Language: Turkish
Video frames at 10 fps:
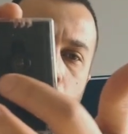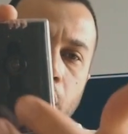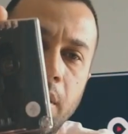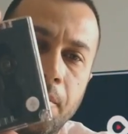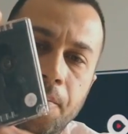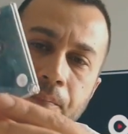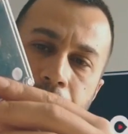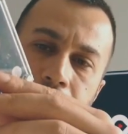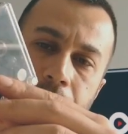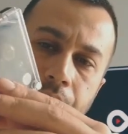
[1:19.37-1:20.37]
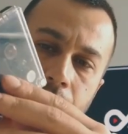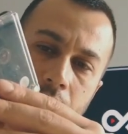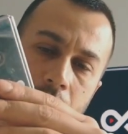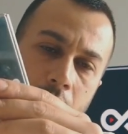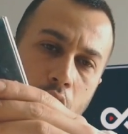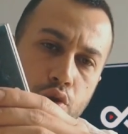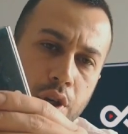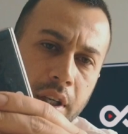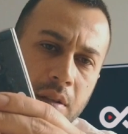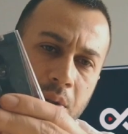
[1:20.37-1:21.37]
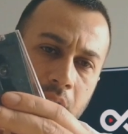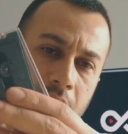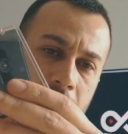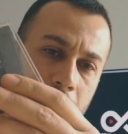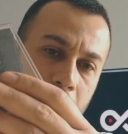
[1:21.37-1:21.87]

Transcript: böyle. Şu şekilde mıknatıslı